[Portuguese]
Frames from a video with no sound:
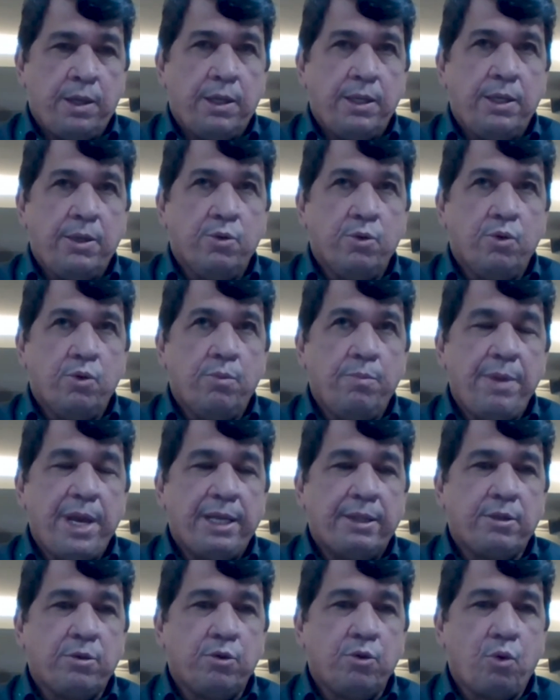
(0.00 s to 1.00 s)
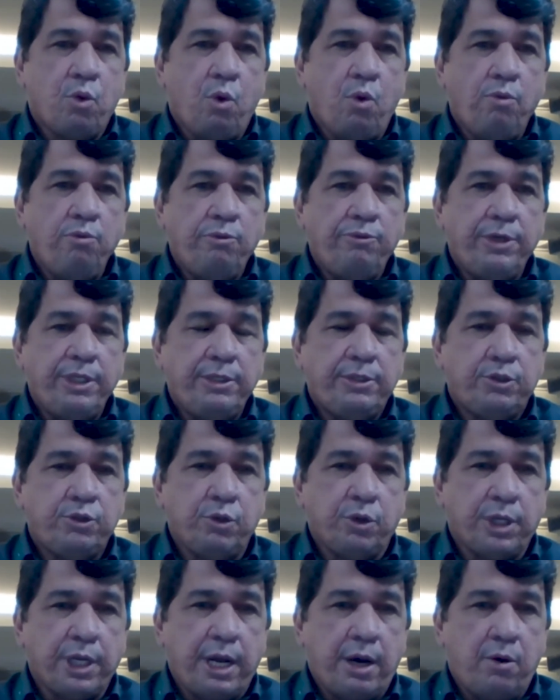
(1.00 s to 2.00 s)
E o método
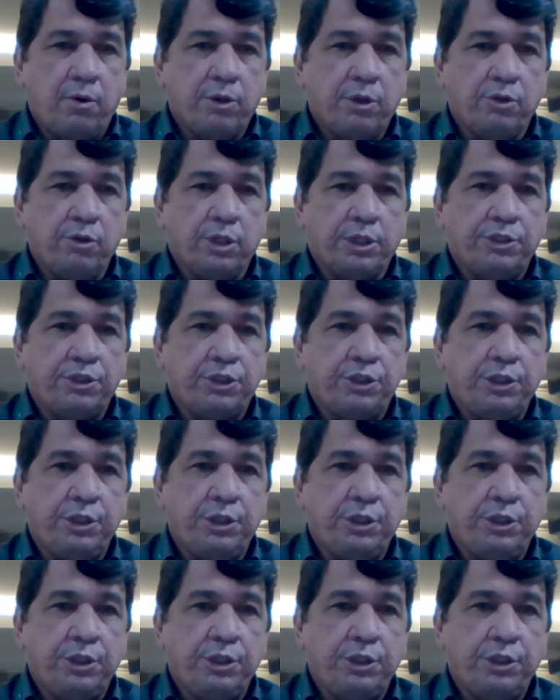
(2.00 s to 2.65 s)
convencional que nós